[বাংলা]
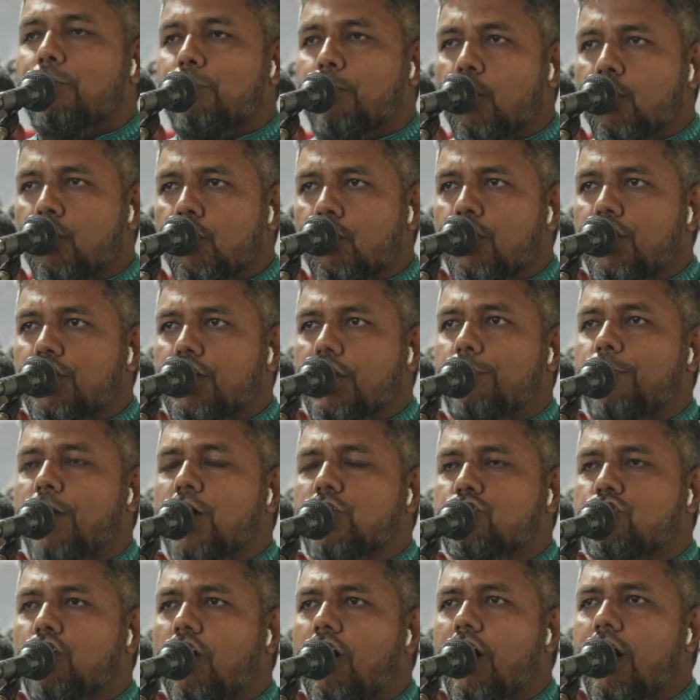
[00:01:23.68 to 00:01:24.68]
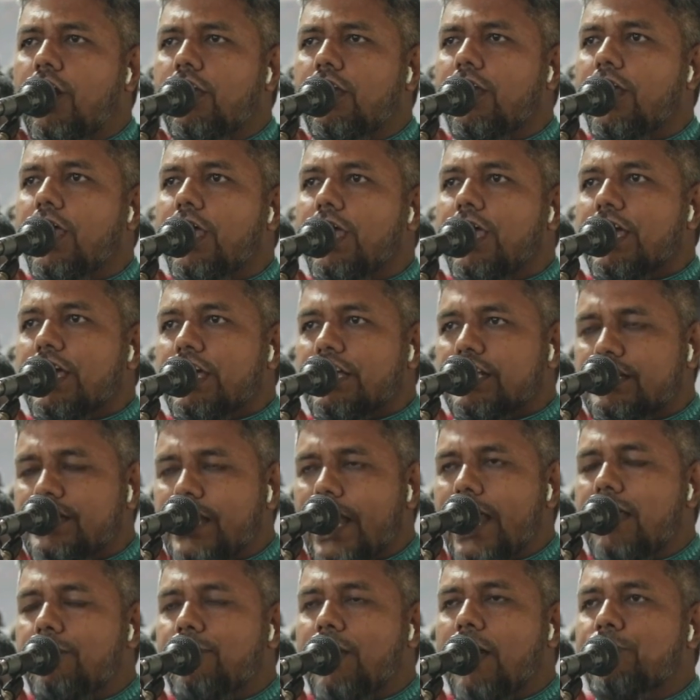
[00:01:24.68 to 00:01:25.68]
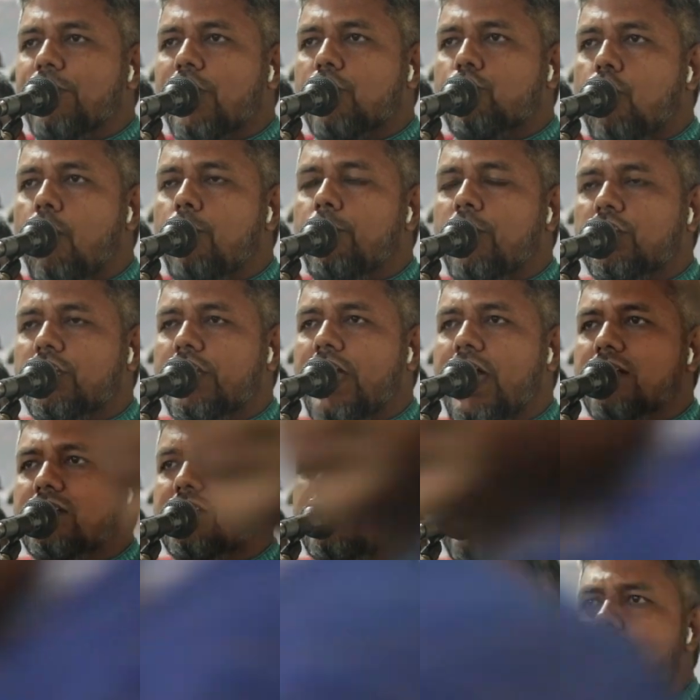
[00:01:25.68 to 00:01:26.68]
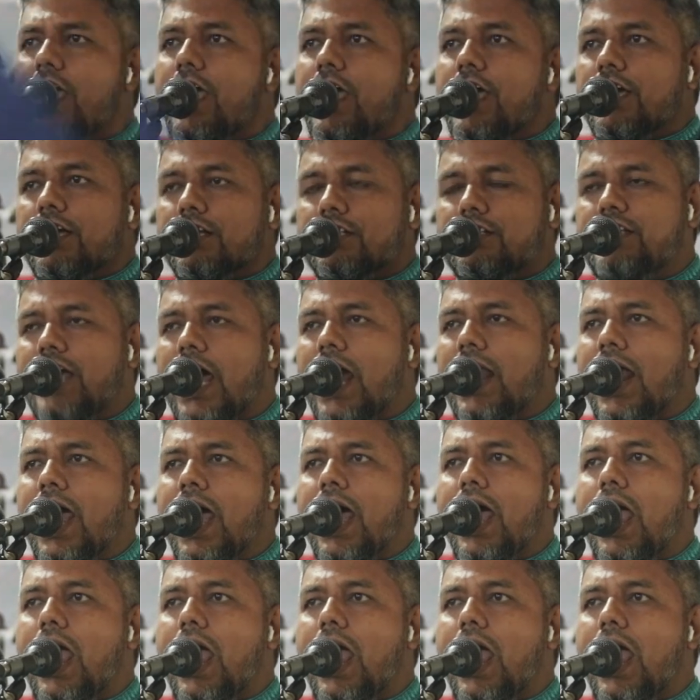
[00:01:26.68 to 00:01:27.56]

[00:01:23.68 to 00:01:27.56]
পনেরোটি বছর যেইভাবে ক্ষমতা আছে যারা